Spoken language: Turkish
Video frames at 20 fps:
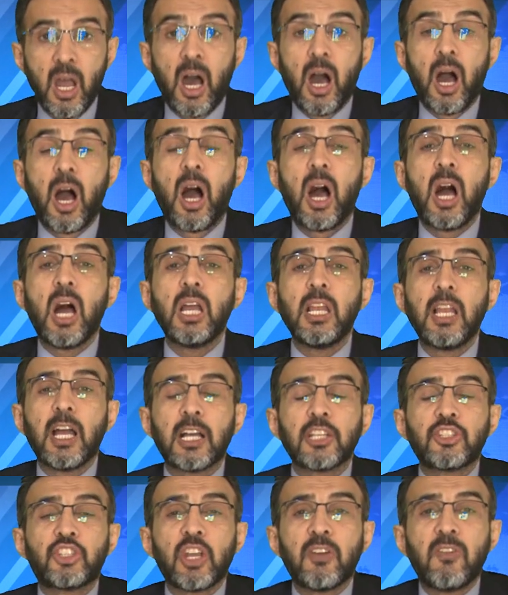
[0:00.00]

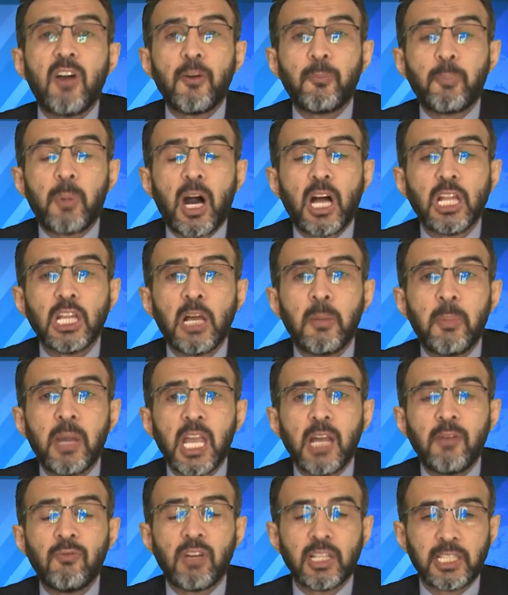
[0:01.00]
Hala cevap
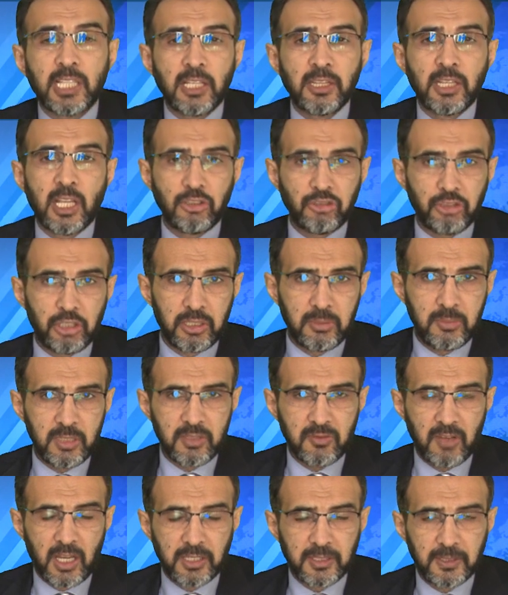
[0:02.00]
alamayan
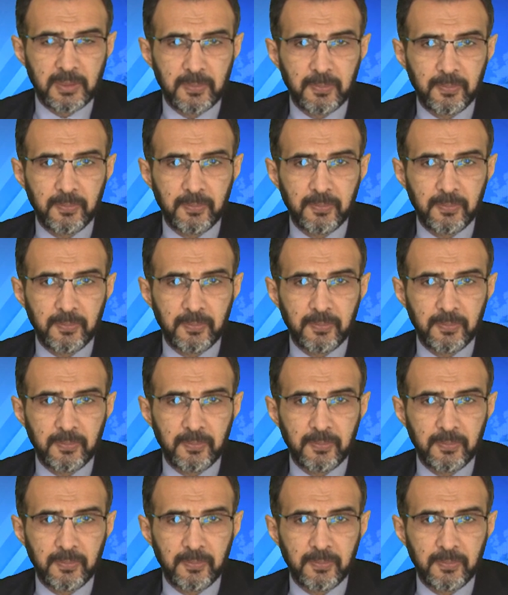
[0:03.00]
vatandaşlarımız var.